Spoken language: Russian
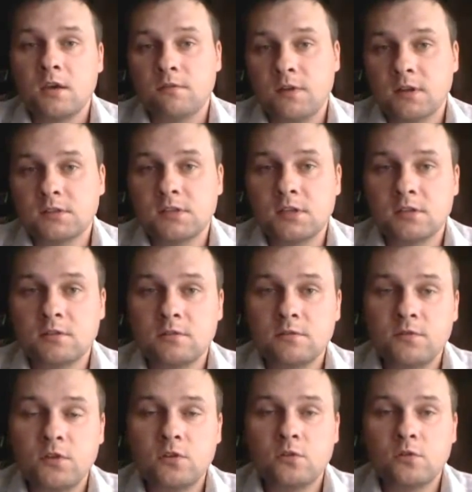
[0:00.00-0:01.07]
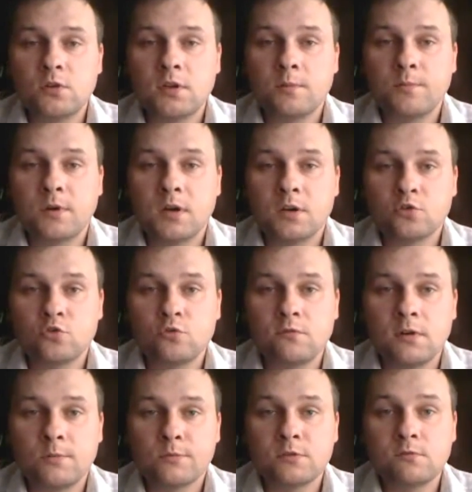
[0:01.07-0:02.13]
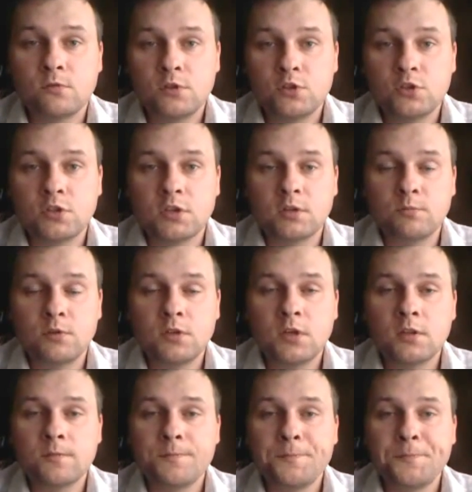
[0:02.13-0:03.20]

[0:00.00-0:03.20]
В конце этого видео я покажу вам свой личный кабинет